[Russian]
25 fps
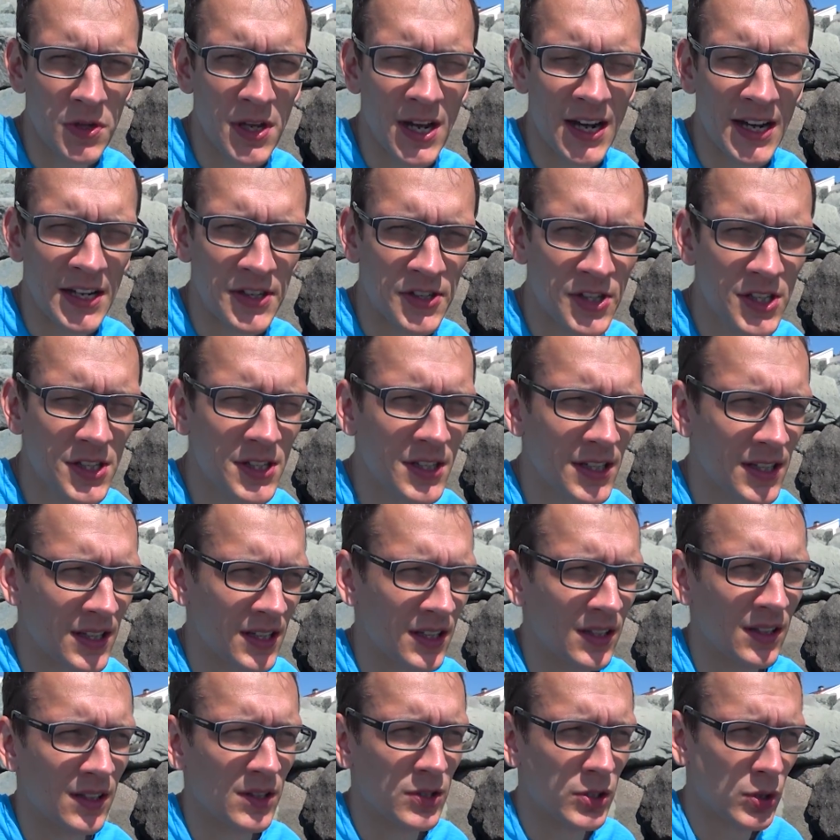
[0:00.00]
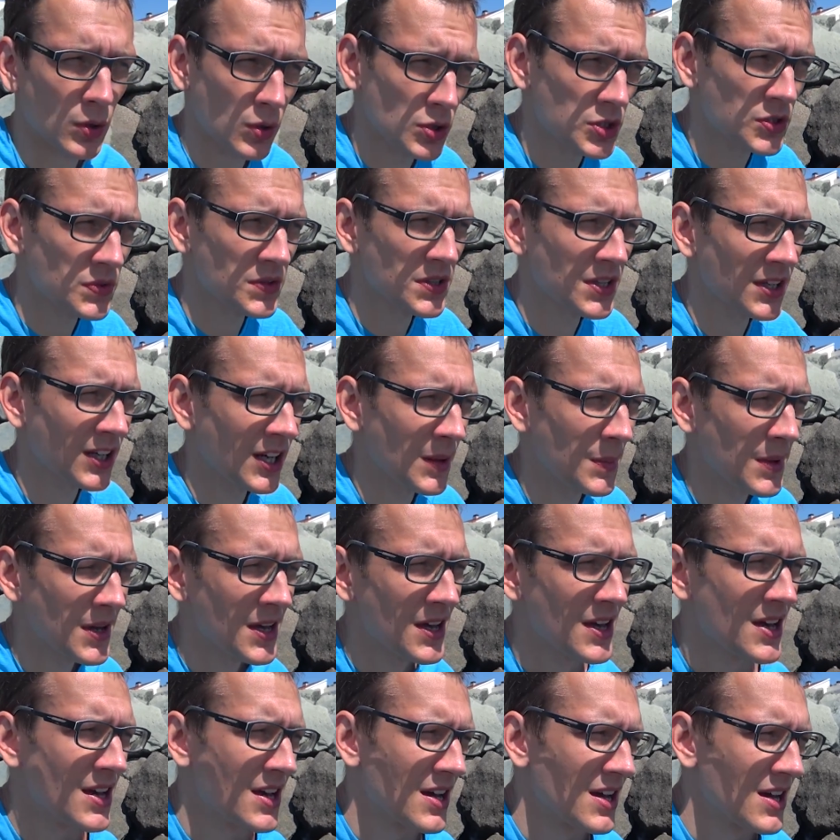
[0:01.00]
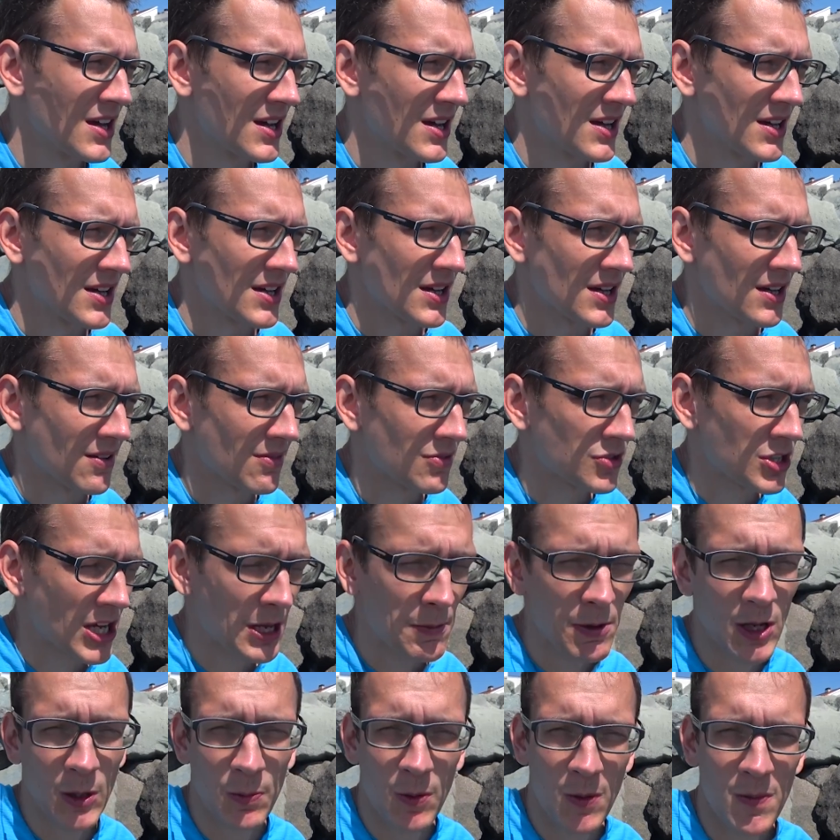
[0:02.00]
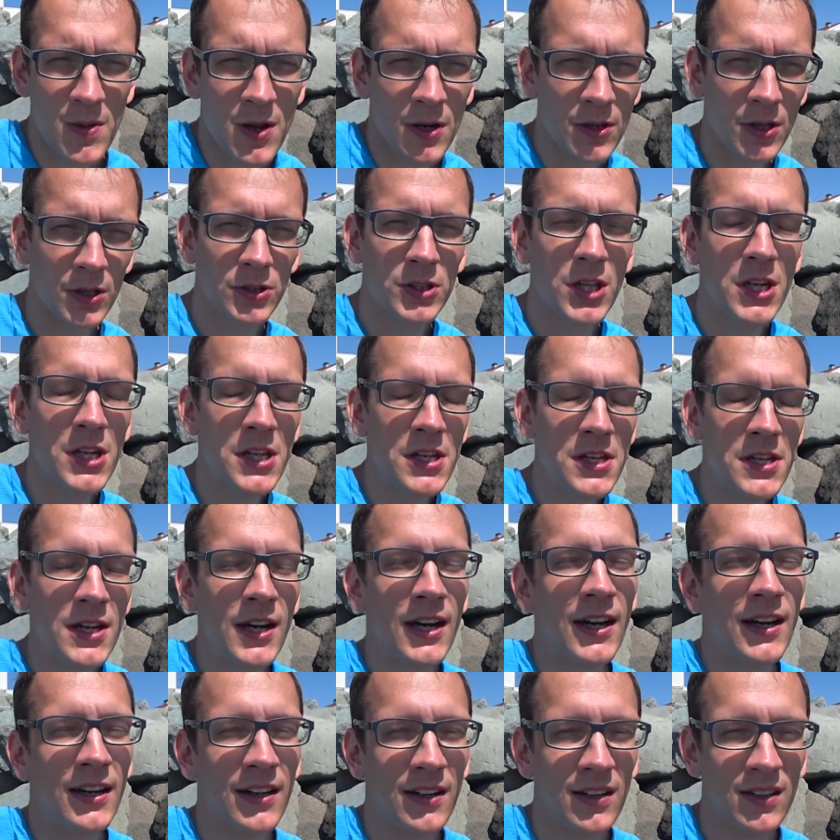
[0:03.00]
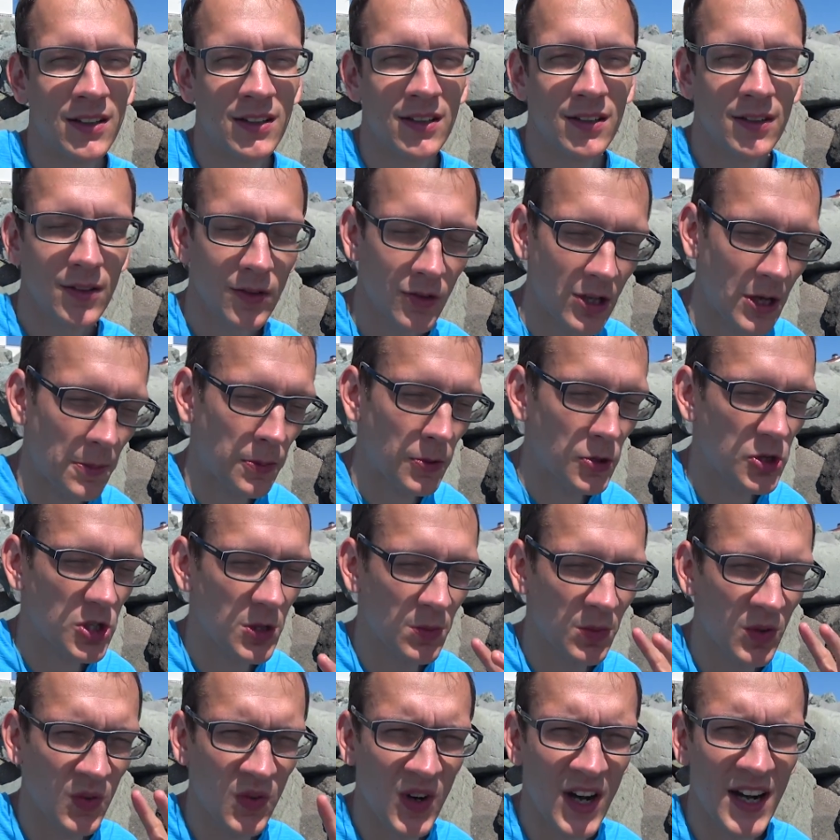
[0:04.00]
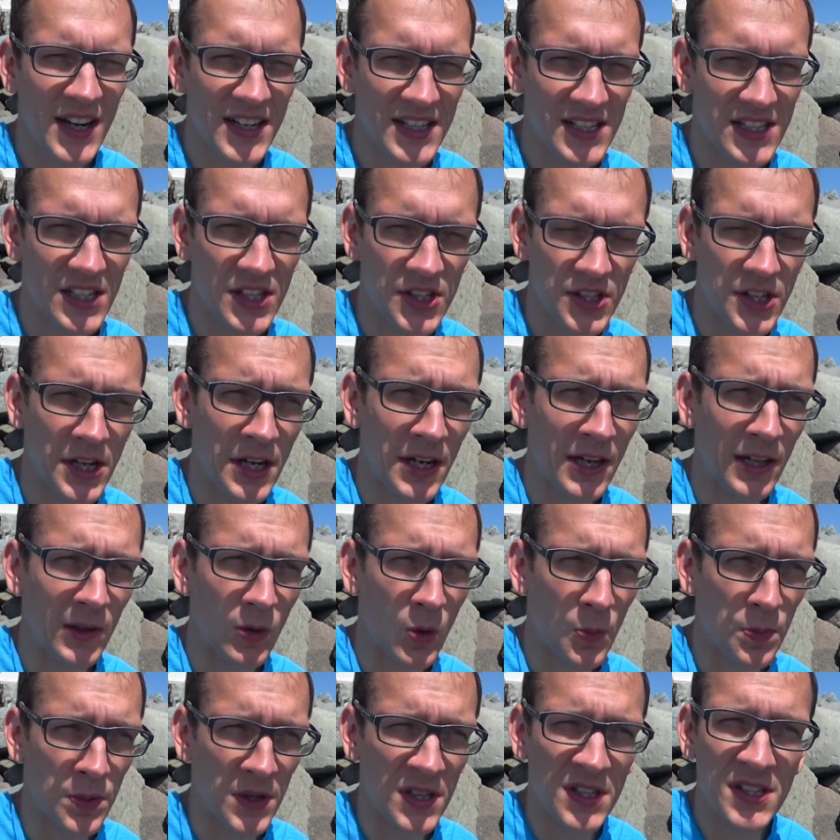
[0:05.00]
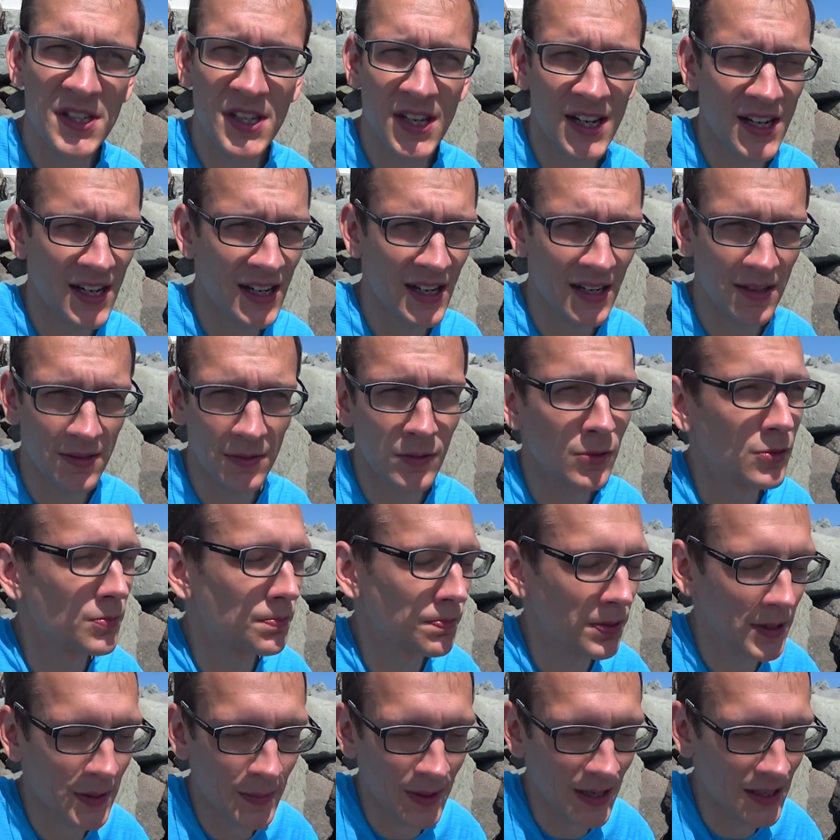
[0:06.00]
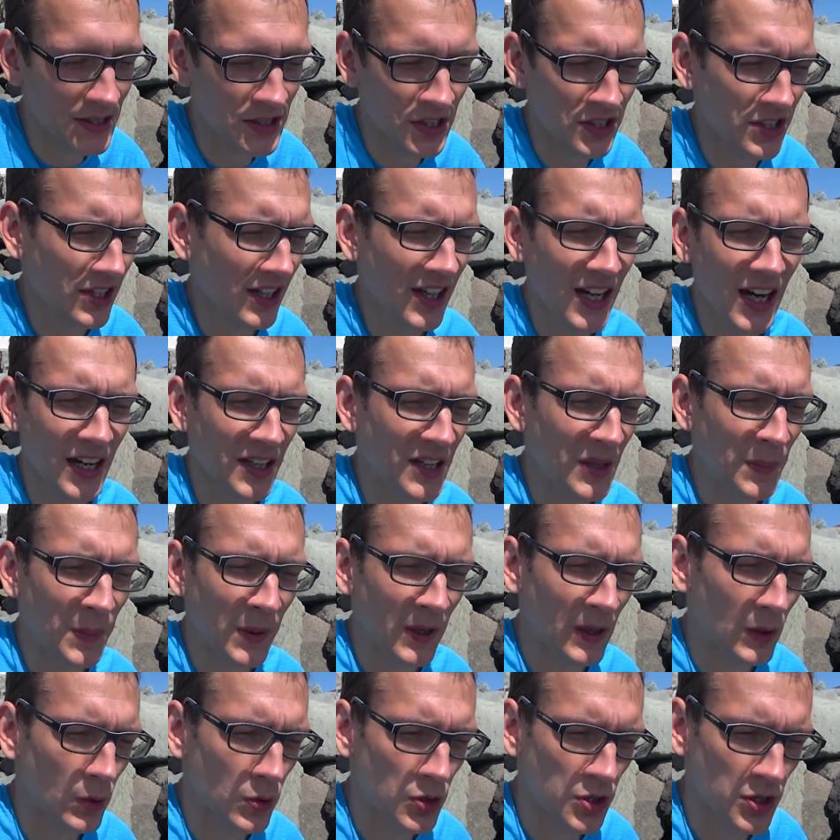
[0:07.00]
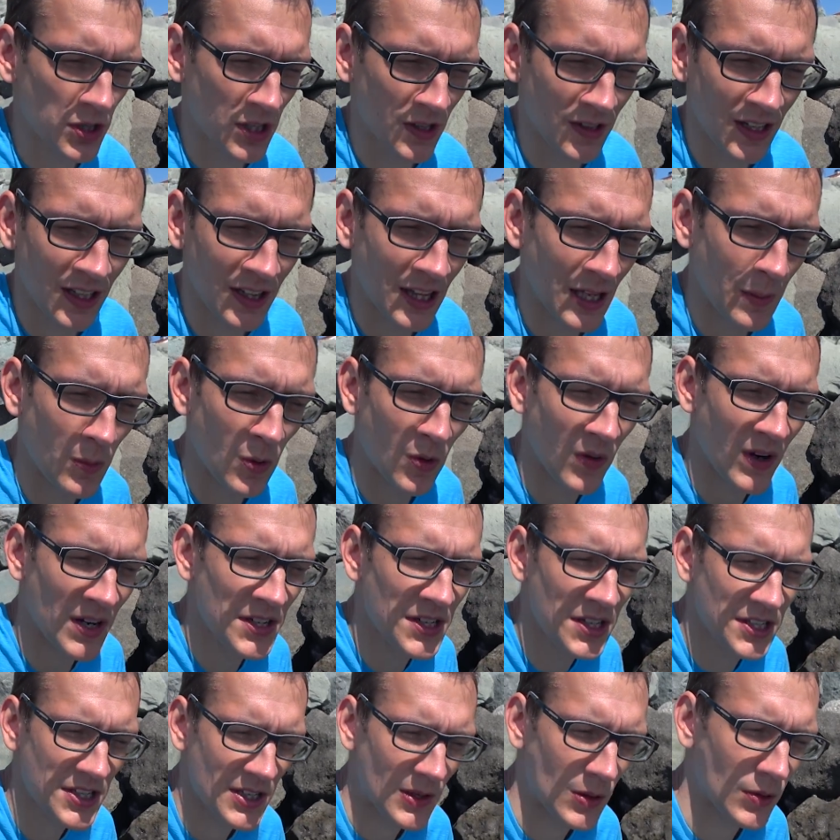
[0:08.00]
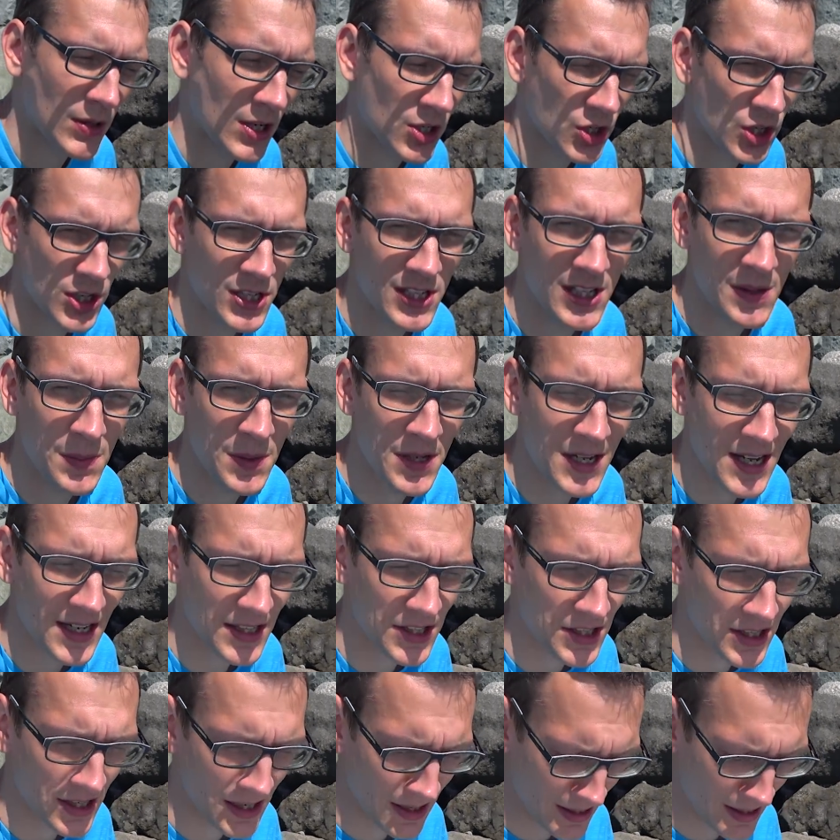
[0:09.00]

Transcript: не один, а с родственниками, э, займет примерно три дня. Ну, допустим, два, если сильно лупить. За, ну, понимаете, никак не получится одному водителю, даже если меня...